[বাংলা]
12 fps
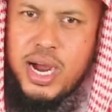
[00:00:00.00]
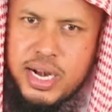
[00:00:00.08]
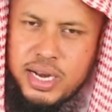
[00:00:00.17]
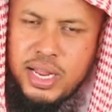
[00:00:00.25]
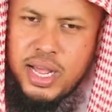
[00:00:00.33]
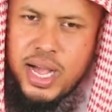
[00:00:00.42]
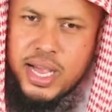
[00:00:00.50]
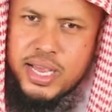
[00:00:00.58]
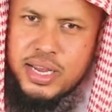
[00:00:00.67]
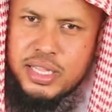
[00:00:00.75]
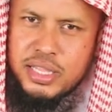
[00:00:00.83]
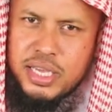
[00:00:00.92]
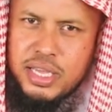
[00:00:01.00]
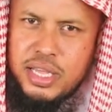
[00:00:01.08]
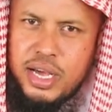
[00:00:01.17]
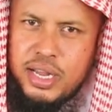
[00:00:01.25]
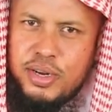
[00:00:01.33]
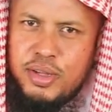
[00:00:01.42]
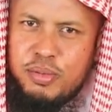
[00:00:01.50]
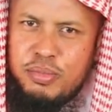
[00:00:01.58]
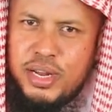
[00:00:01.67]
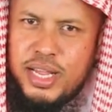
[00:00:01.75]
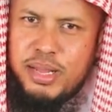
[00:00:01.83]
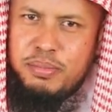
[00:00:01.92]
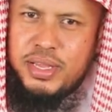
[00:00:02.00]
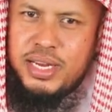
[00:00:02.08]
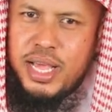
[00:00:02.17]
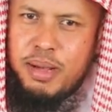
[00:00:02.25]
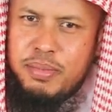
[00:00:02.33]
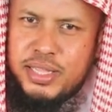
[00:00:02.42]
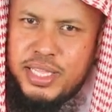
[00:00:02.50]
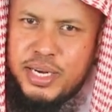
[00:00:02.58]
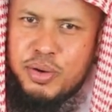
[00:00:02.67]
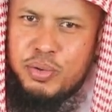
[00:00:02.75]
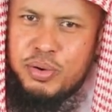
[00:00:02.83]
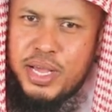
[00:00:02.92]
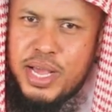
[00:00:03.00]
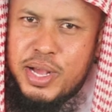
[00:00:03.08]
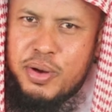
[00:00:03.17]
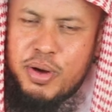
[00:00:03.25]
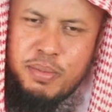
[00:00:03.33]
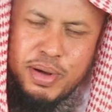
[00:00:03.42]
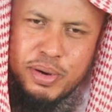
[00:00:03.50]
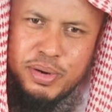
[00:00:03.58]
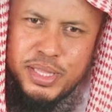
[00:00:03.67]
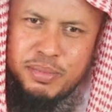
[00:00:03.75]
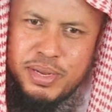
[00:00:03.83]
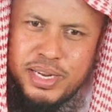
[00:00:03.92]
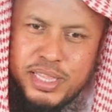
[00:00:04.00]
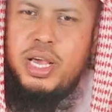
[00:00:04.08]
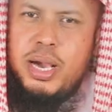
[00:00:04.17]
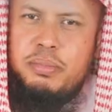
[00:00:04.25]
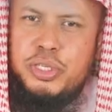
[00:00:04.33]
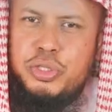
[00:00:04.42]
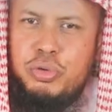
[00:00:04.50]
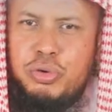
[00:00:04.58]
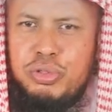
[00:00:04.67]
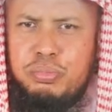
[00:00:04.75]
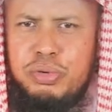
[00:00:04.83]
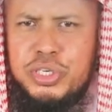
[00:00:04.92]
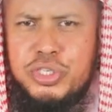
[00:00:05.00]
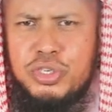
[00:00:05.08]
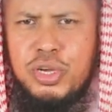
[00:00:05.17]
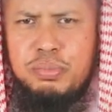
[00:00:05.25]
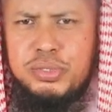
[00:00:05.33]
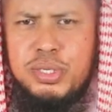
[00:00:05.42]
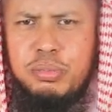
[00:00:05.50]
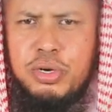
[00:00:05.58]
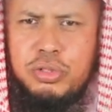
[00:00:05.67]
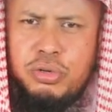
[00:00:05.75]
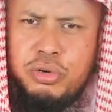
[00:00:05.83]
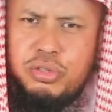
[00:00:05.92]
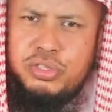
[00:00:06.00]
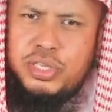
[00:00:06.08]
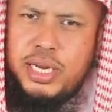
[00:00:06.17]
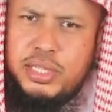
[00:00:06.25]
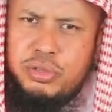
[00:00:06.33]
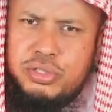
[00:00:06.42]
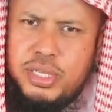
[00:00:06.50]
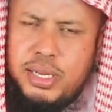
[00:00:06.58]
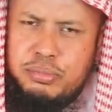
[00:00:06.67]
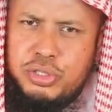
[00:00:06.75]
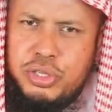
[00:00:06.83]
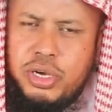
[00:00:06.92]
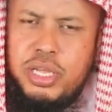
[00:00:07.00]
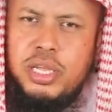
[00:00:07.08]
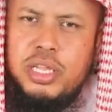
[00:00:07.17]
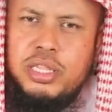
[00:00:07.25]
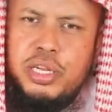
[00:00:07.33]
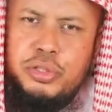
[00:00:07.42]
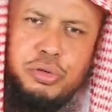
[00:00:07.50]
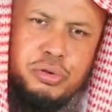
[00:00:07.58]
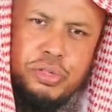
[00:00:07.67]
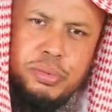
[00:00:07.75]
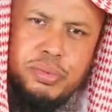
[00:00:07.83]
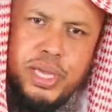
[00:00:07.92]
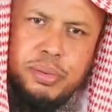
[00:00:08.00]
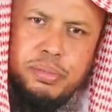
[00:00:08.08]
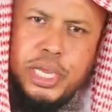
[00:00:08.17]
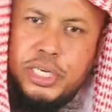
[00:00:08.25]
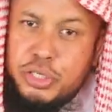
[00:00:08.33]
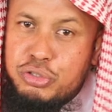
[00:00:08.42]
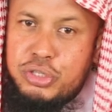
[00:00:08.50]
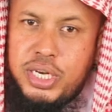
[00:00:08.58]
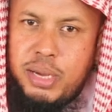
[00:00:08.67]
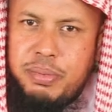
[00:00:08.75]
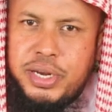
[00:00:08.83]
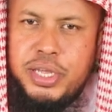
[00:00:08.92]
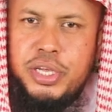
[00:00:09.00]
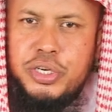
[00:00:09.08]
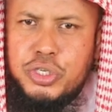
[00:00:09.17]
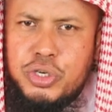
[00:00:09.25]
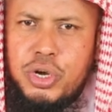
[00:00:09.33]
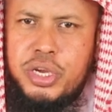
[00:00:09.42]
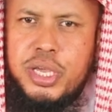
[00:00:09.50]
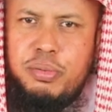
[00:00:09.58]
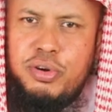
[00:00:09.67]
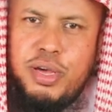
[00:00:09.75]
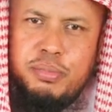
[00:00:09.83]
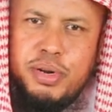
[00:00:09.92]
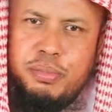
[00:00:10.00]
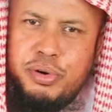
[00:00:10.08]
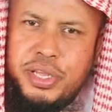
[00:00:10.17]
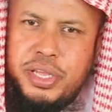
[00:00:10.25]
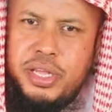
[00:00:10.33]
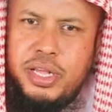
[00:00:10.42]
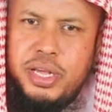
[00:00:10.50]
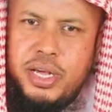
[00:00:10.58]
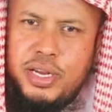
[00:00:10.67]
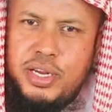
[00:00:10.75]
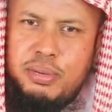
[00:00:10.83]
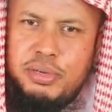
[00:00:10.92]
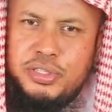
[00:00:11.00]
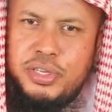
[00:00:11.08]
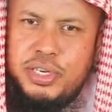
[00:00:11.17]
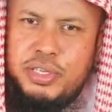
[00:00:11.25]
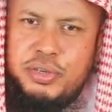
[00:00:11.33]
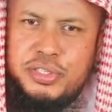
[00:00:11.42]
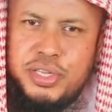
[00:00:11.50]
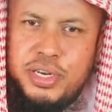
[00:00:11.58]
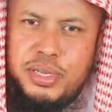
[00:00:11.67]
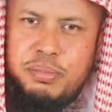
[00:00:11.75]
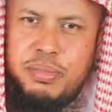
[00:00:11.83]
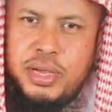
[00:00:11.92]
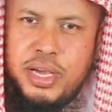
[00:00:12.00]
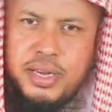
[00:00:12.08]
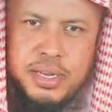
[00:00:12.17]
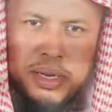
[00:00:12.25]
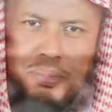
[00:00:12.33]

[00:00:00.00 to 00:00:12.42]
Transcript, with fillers: আর আখেরাতে আল্লাহ রবুল আলমিন আমাদের গুণা ক্ষমা করে দিবেন আমরা দরদ পড়ি সবচেয়ে বড় দরদ সালাত ও সালাম যদি হয় তাহলে দরদ ইব্রাহিম এটা যদি না পারি সংক্ষেপ হলো আমরা পড়ি আল্লাহ সাল্লি ও সাল্লিম আল্লাহ